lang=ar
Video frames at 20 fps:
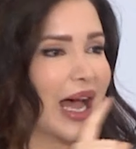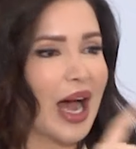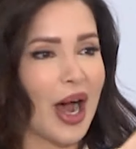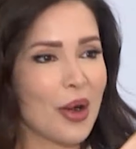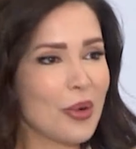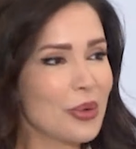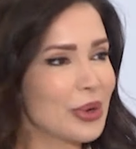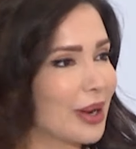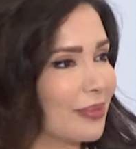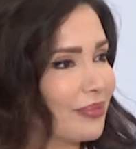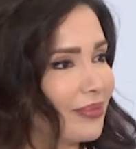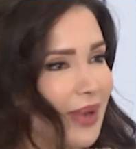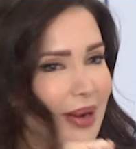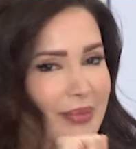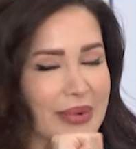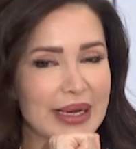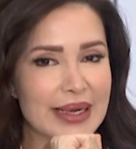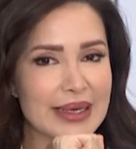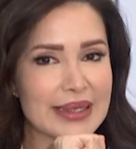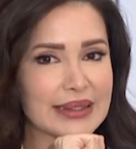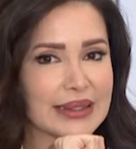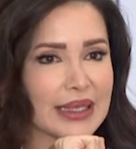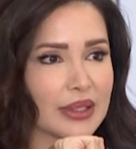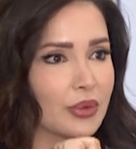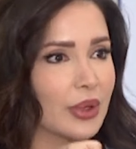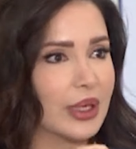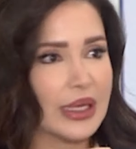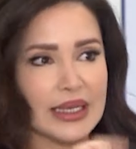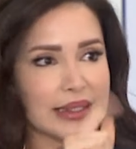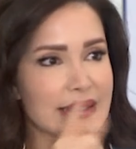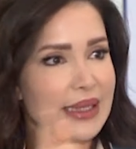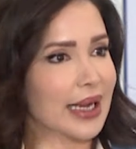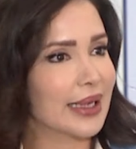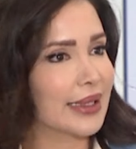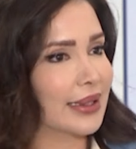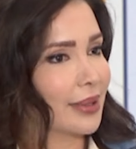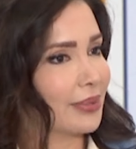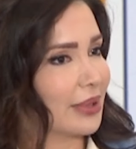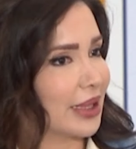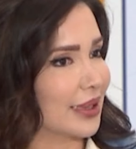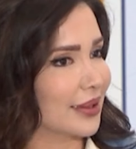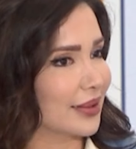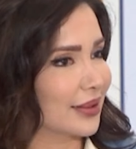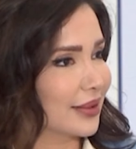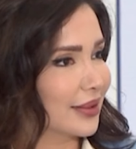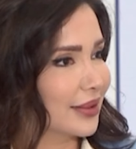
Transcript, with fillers: او لما بحس انه هي سعيده بلا